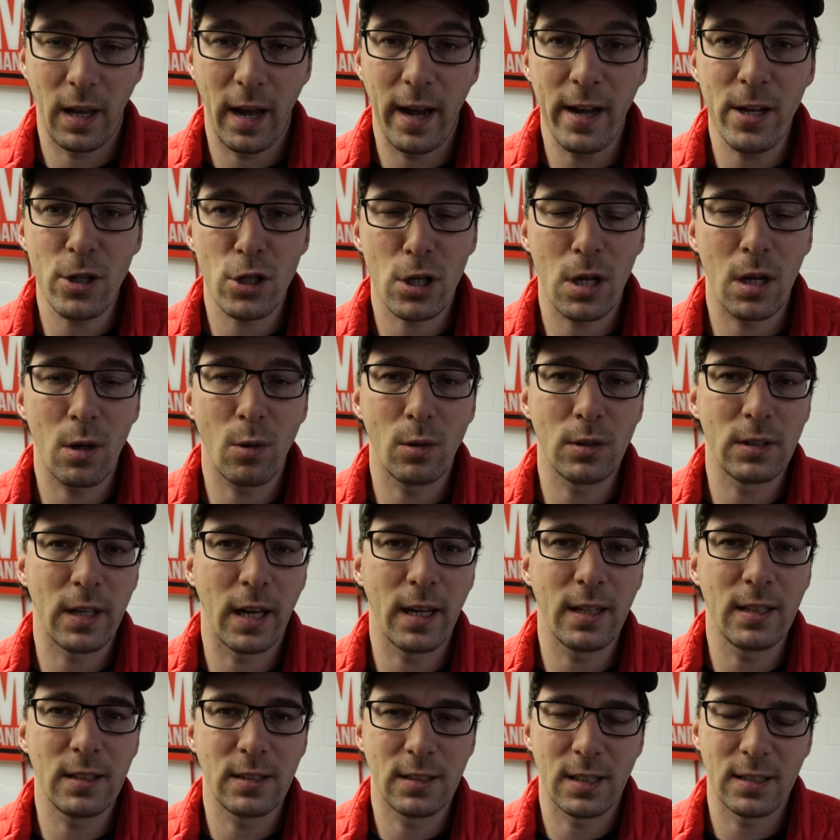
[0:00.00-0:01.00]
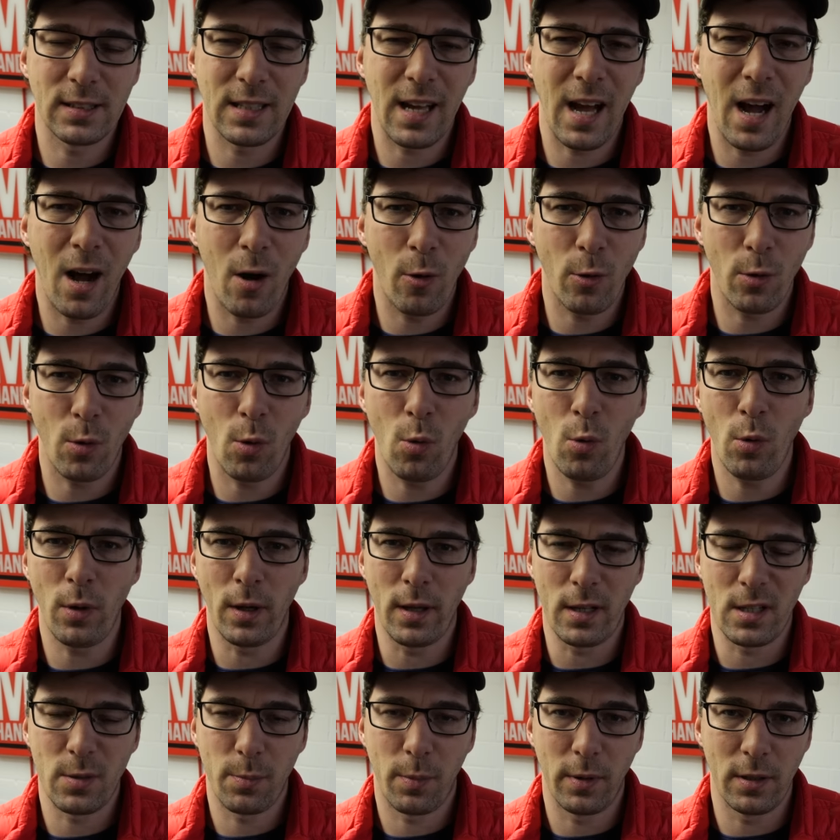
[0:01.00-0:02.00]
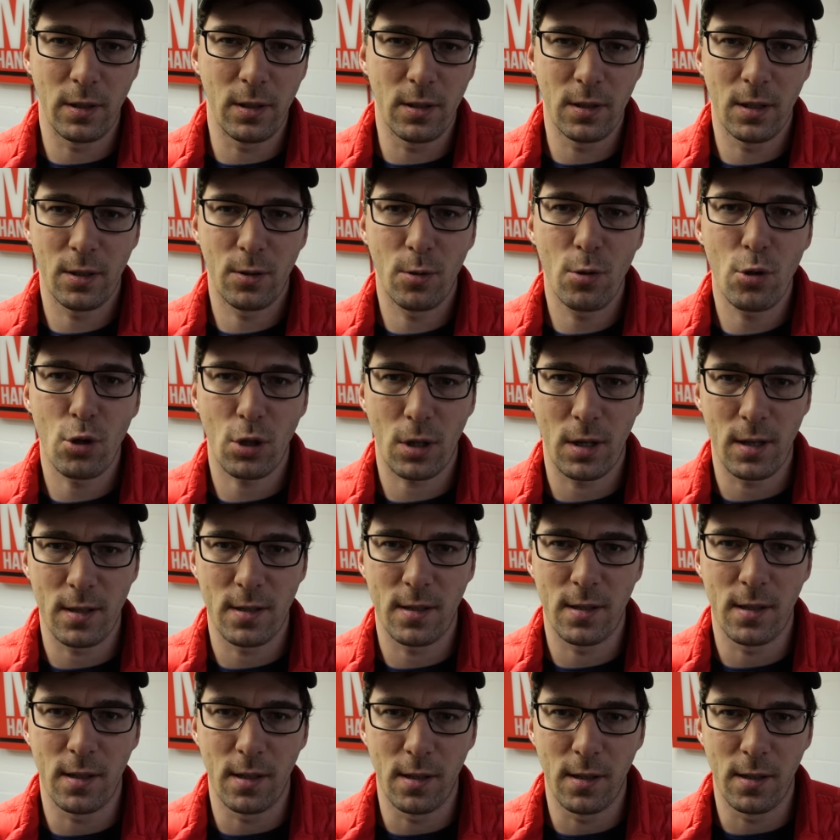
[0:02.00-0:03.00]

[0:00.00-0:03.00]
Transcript: Einstellung ist eigentlich das A und O jetzt bei dieser Tischkreissäge